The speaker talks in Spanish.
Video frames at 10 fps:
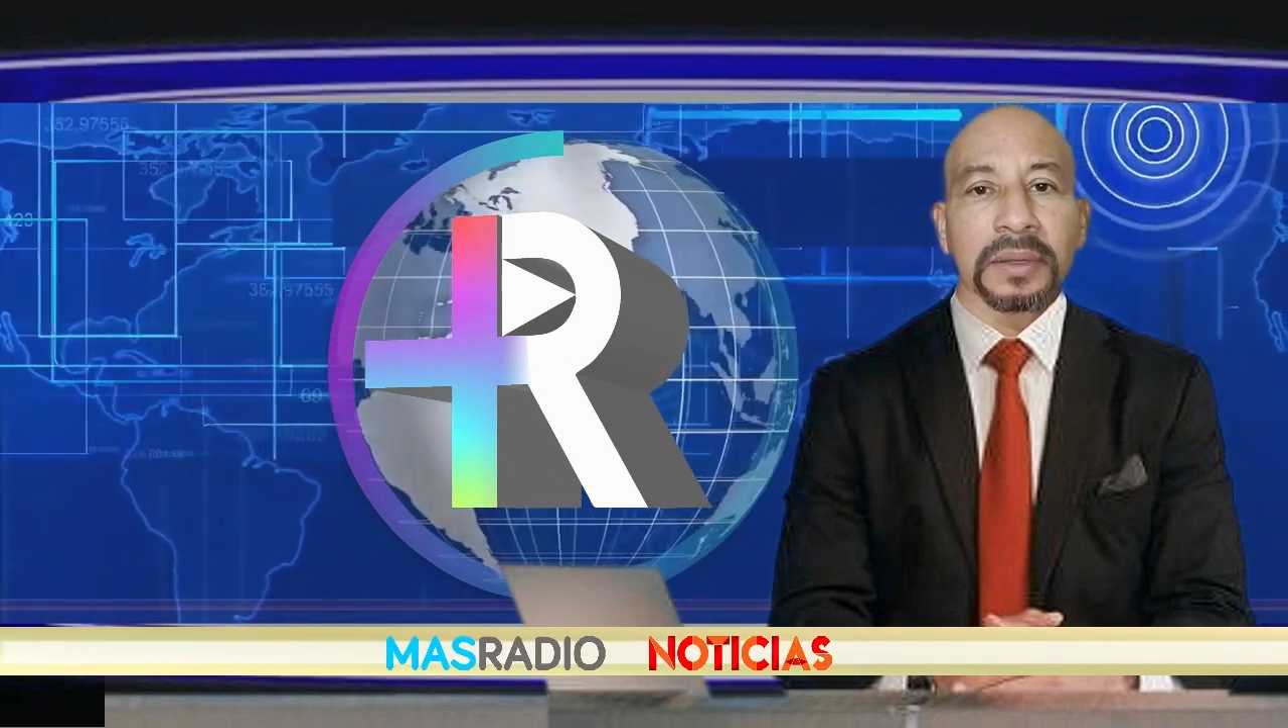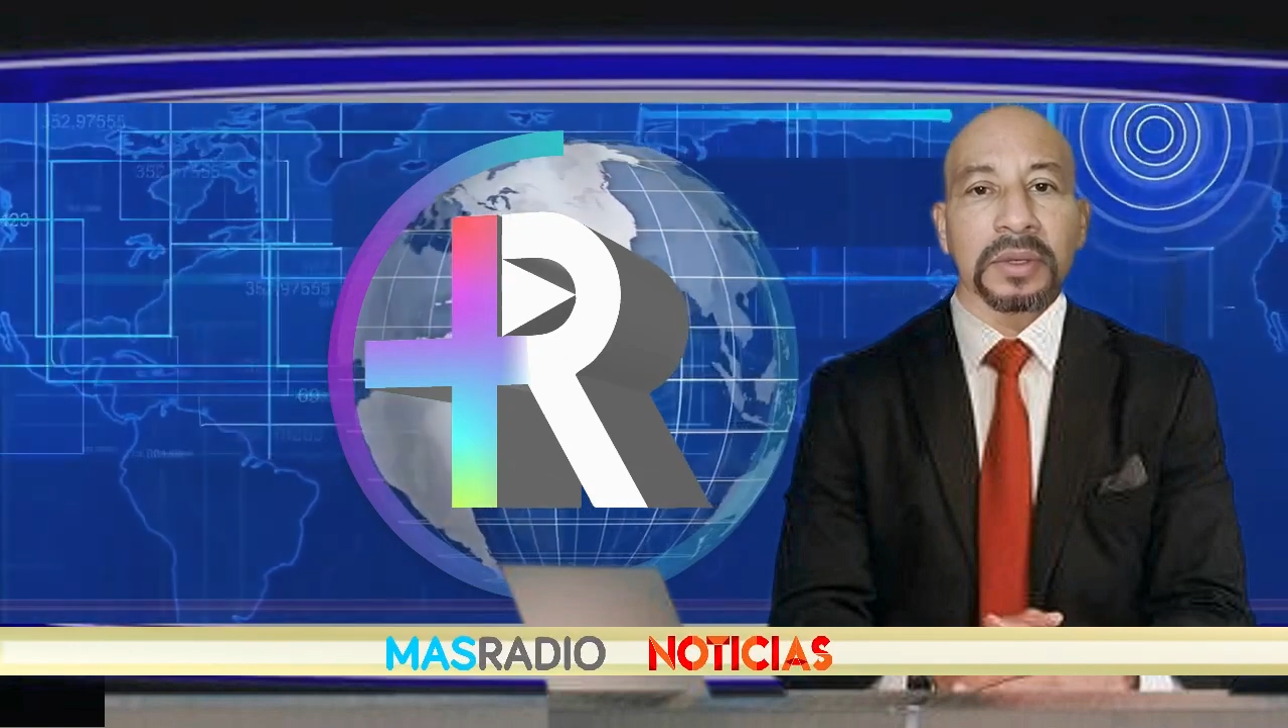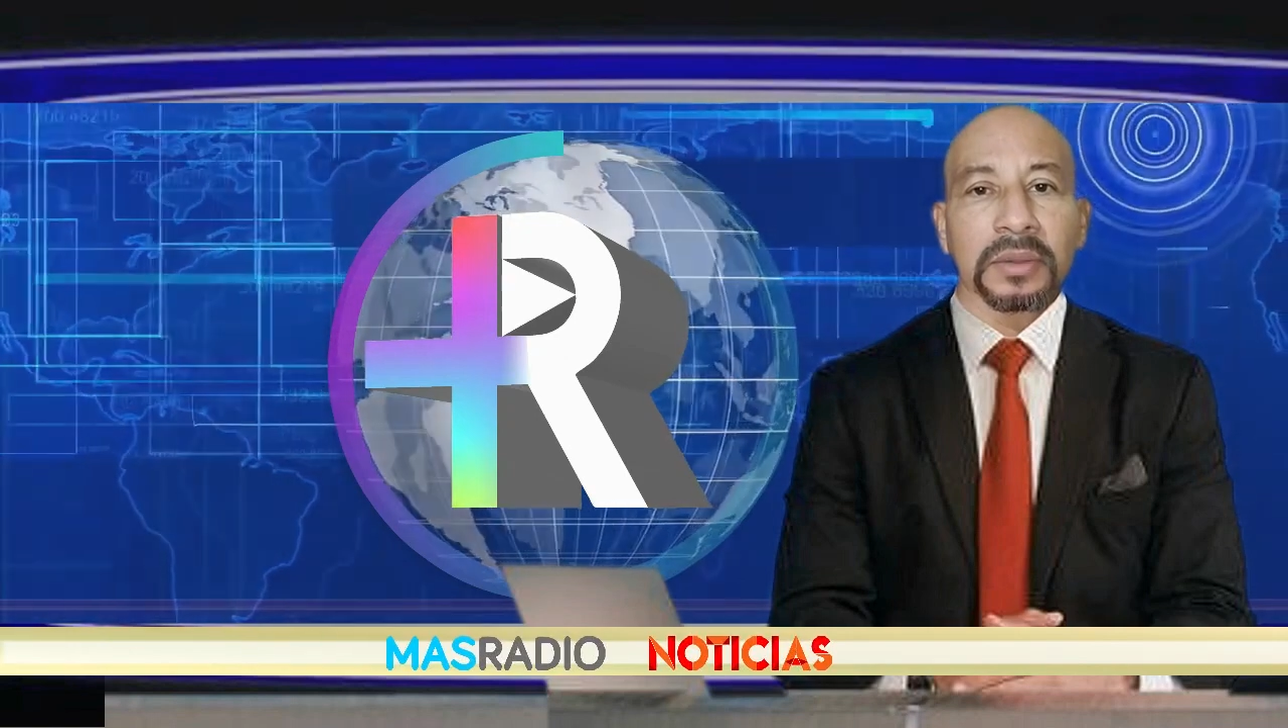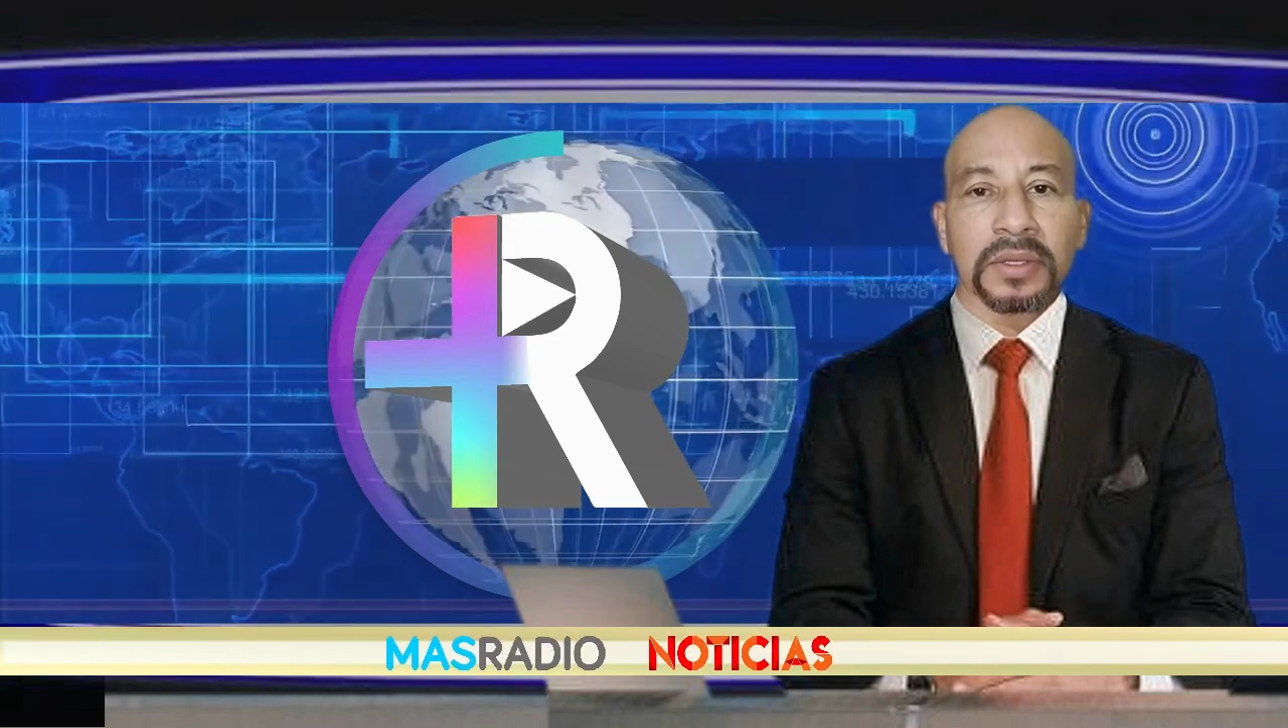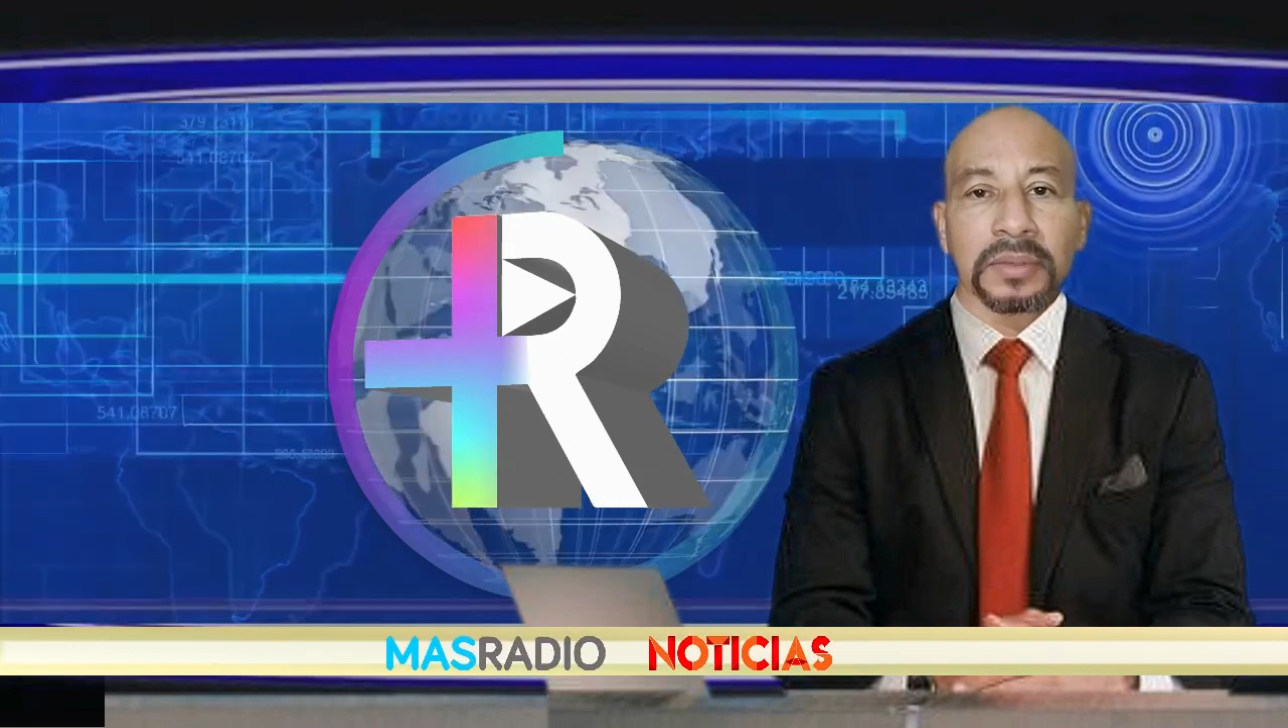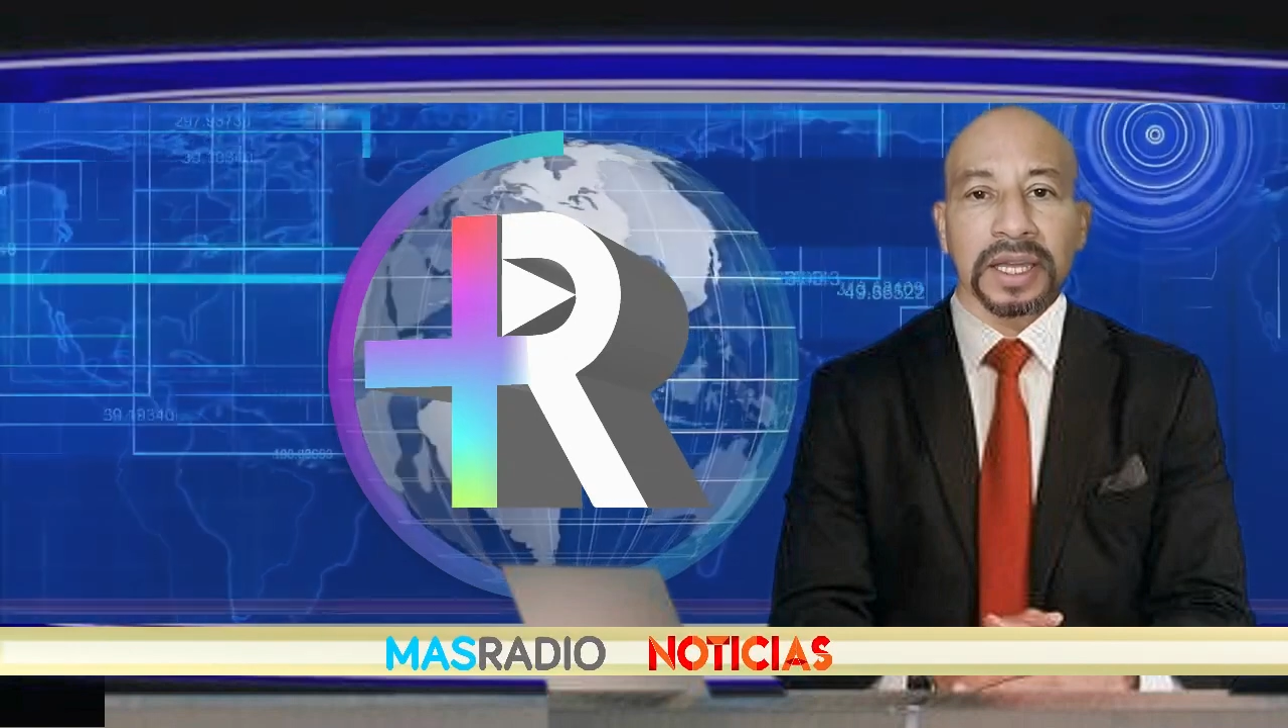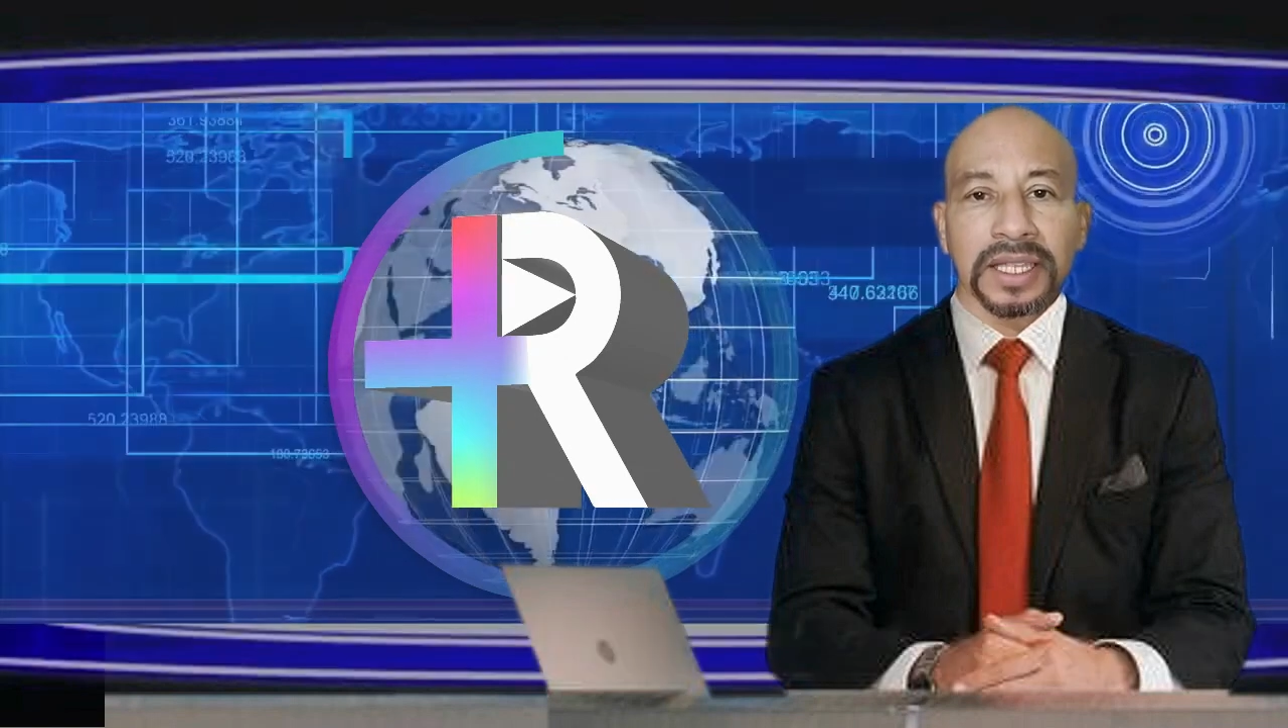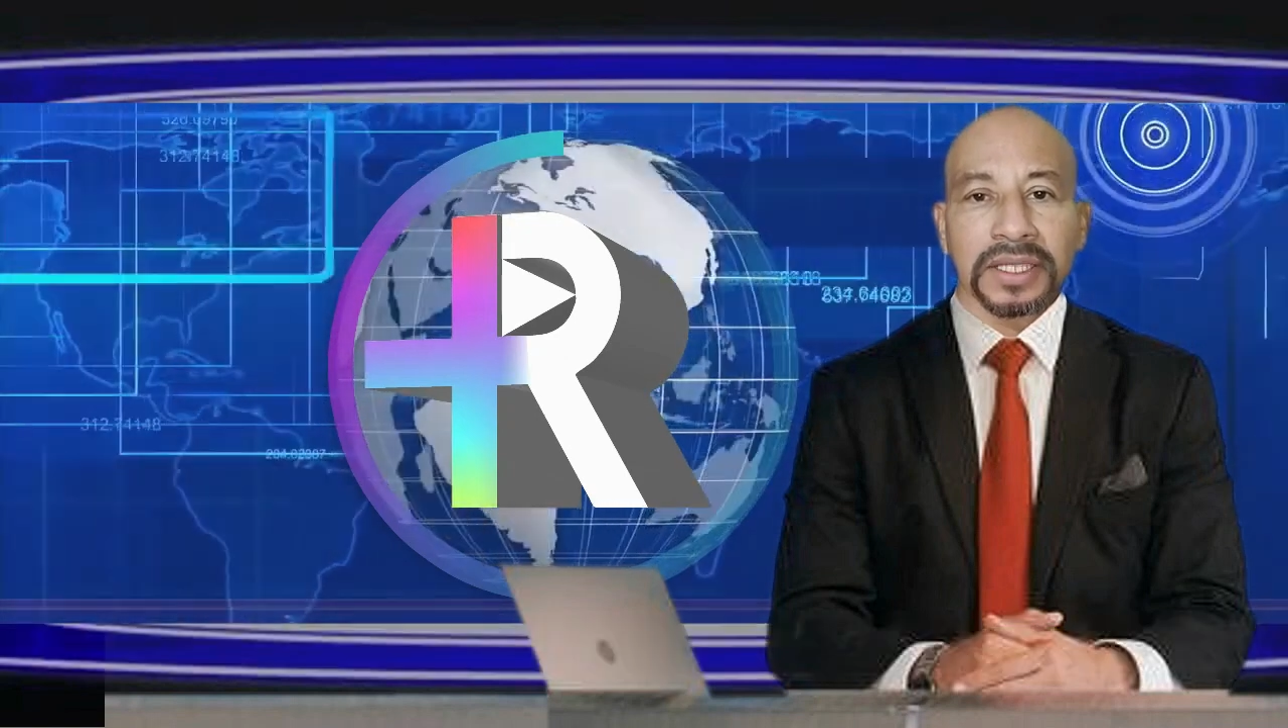mal uso de